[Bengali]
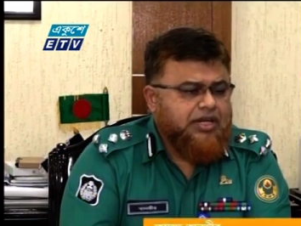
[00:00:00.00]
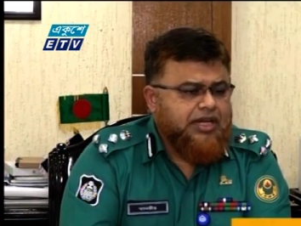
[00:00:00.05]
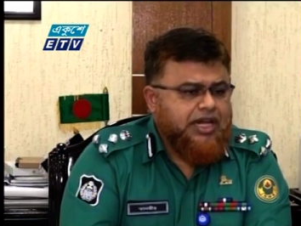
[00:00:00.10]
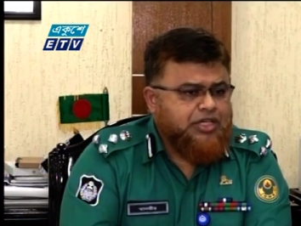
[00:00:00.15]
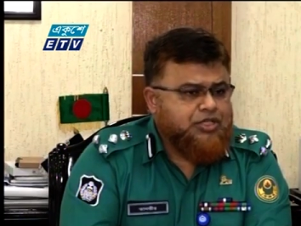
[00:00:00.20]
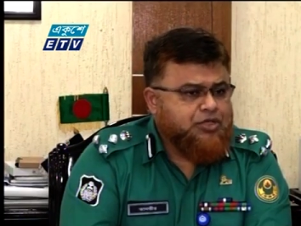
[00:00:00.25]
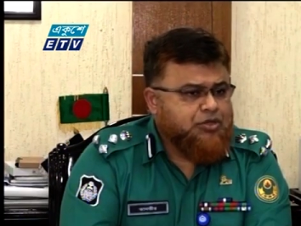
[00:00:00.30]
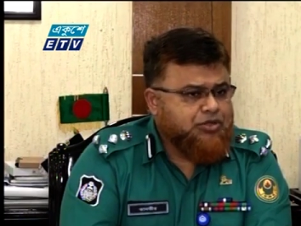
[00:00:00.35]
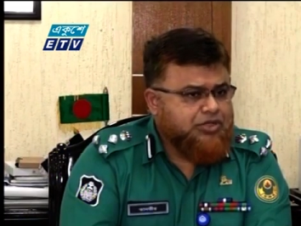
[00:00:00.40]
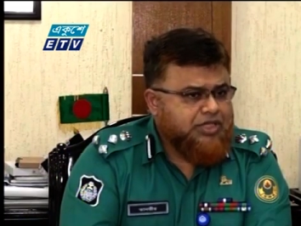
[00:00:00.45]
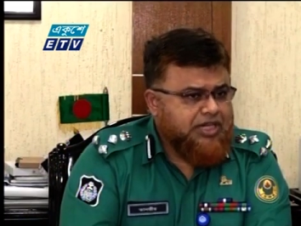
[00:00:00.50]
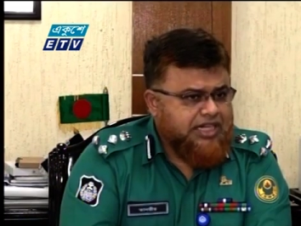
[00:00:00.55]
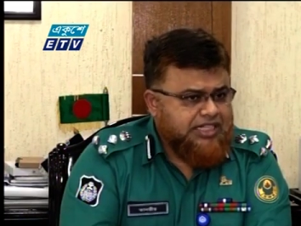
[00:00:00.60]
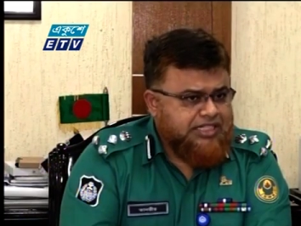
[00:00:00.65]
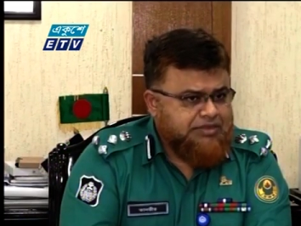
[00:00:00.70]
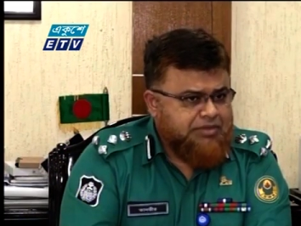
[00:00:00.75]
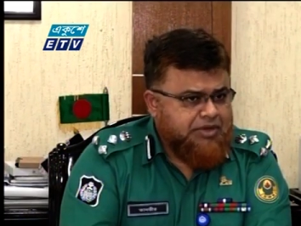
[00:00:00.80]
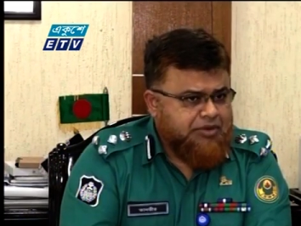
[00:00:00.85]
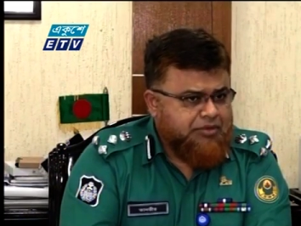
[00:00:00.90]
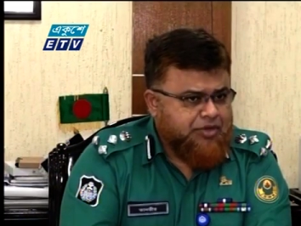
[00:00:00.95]
নাশকতার
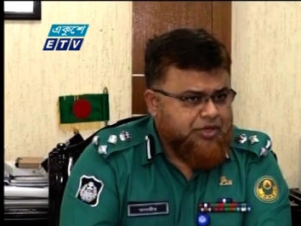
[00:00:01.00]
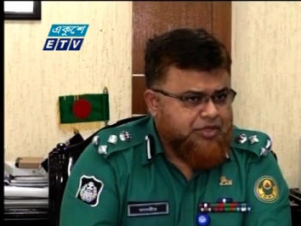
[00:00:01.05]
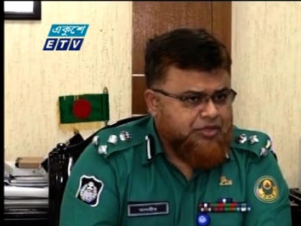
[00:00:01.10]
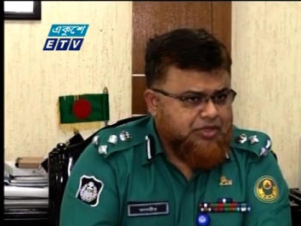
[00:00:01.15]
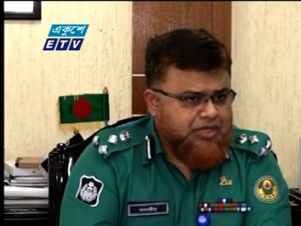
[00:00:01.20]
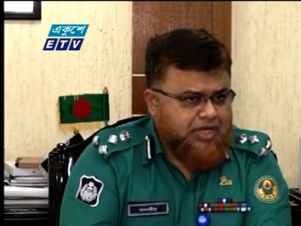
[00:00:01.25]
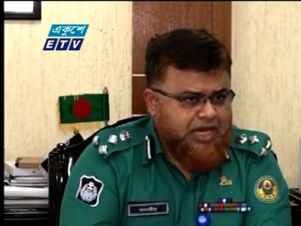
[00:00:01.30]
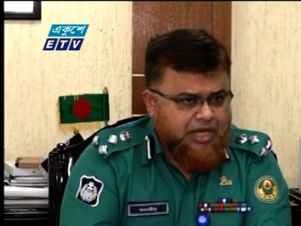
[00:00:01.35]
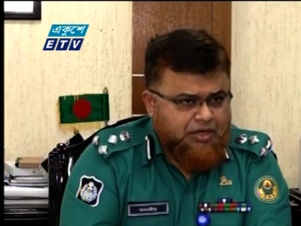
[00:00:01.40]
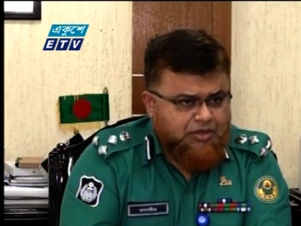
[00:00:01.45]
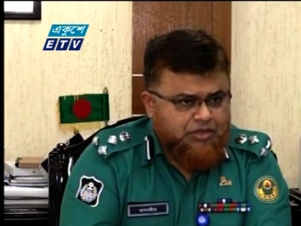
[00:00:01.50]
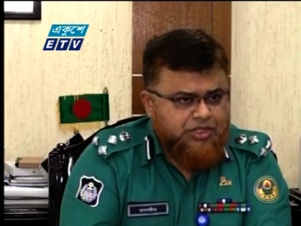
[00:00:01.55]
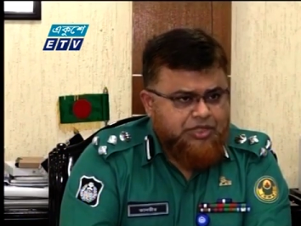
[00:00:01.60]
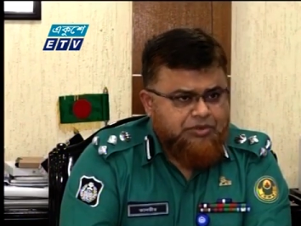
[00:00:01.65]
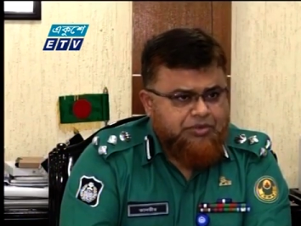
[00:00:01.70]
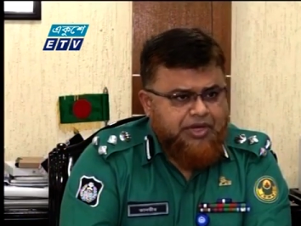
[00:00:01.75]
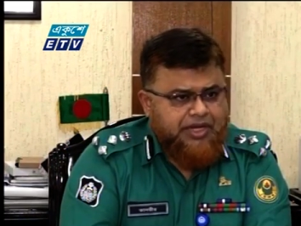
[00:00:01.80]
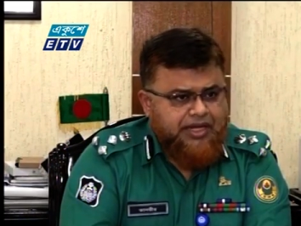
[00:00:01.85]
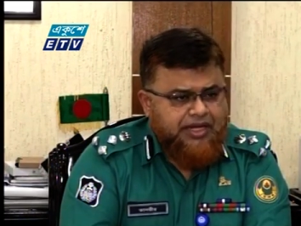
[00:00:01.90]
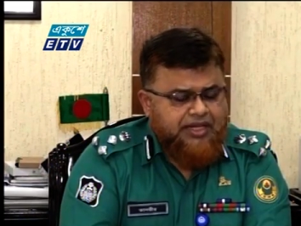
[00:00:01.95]
কাজে ব্যবহৃত না হতে
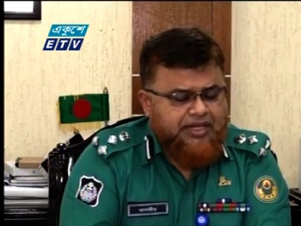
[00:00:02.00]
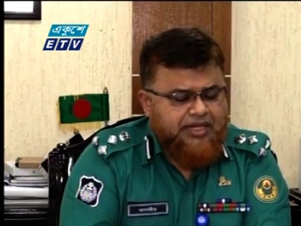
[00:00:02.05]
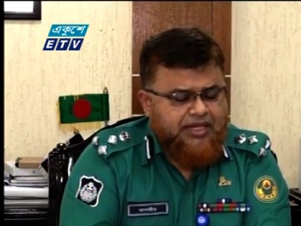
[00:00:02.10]
পারে